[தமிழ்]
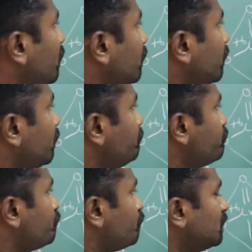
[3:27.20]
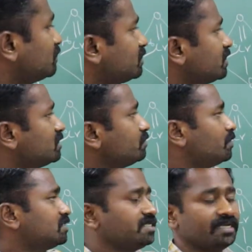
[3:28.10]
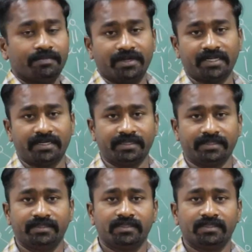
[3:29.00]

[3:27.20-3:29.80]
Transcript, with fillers: பாருங்கள் ப்ளஸ் சிக்ஸ் ப்ளஸ் த்ரீயாக மாறி இருக்கு